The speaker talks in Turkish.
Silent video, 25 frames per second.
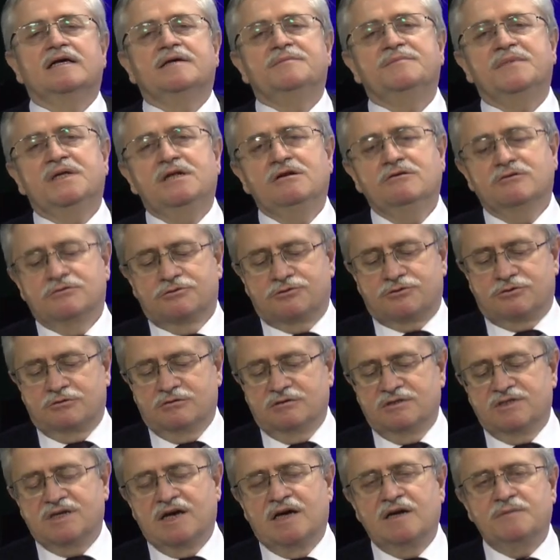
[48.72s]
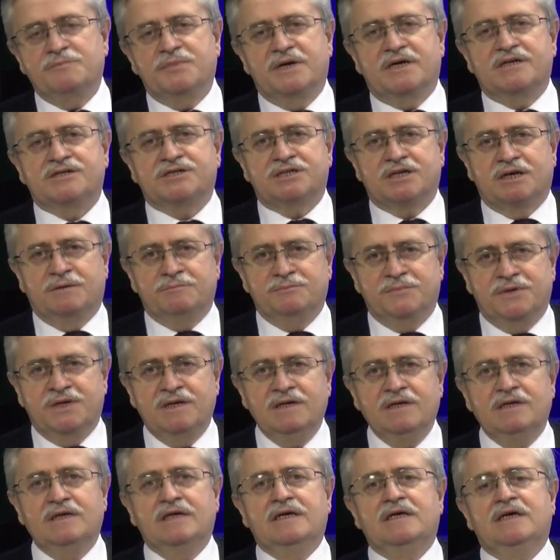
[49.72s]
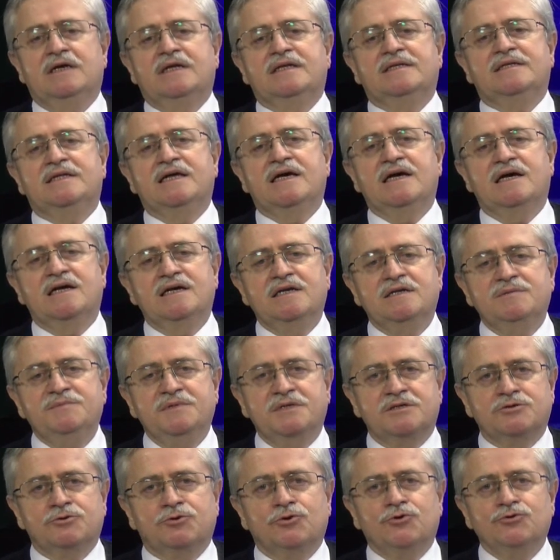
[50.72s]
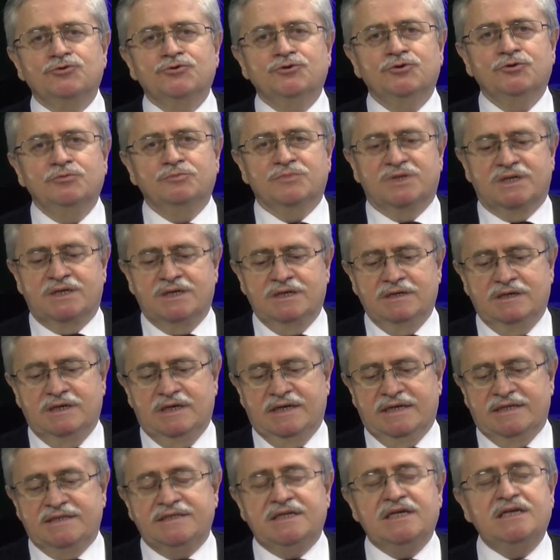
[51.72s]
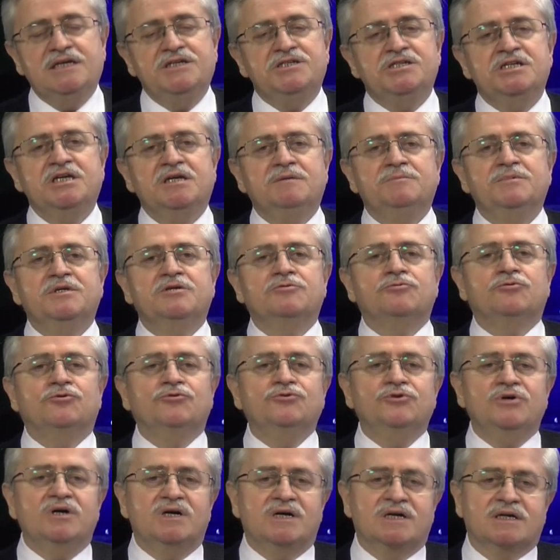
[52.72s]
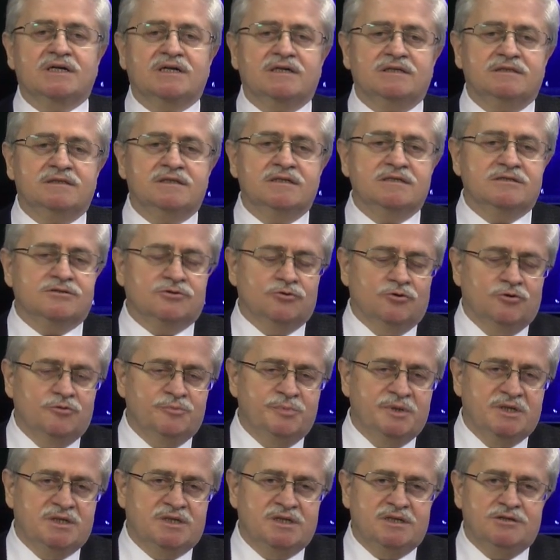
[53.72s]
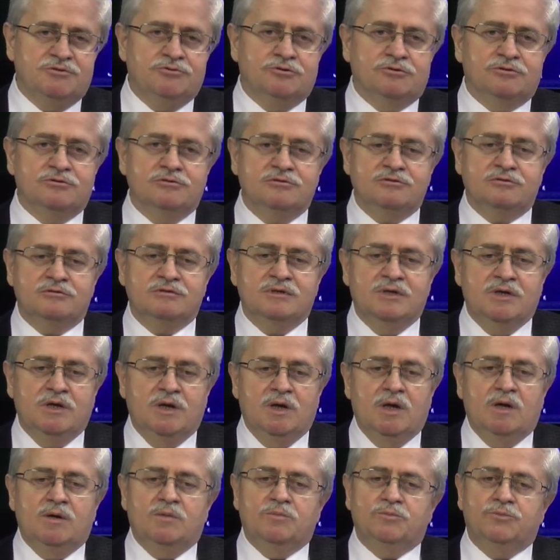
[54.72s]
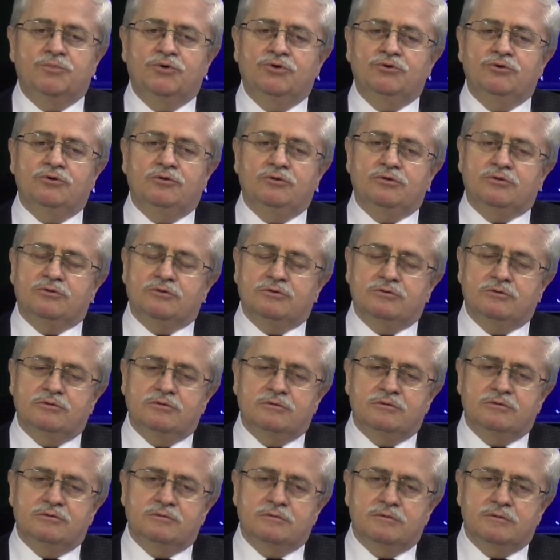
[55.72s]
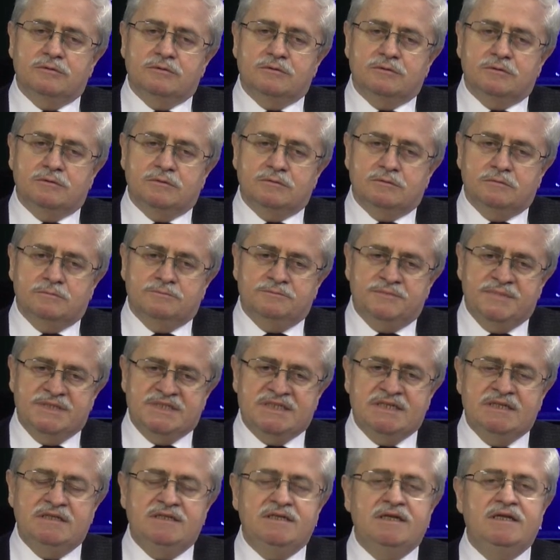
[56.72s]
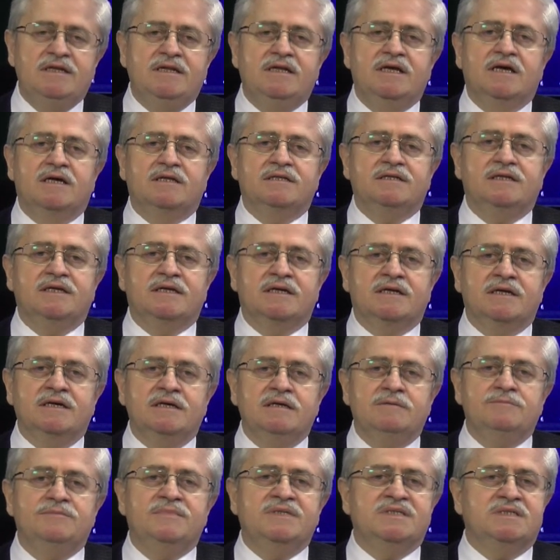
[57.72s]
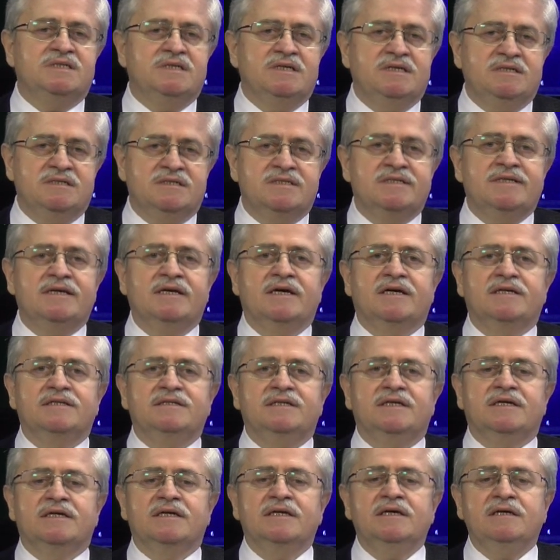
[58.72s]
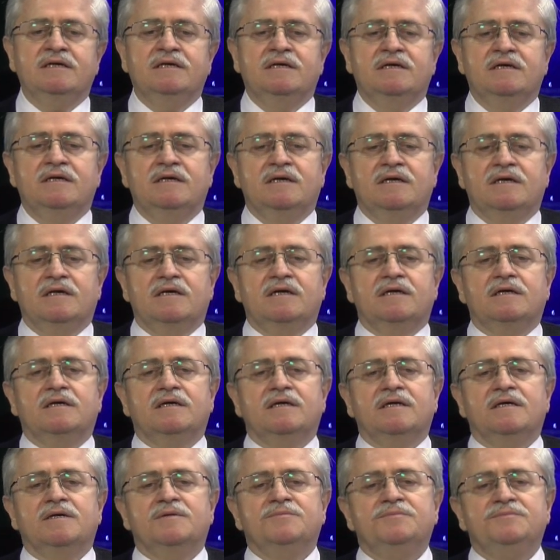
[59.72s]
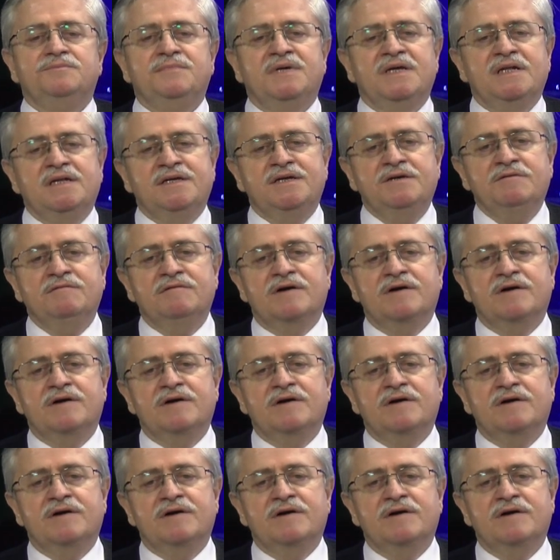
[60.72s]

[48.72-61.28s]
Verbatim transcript: Biliyorsunuz her perşembe değerli bir konuğumla değişik bir konu hakkında sohbet ediyoruz. Bu e, bizi dinleyenlere, bizi izleyenlere e, bilgi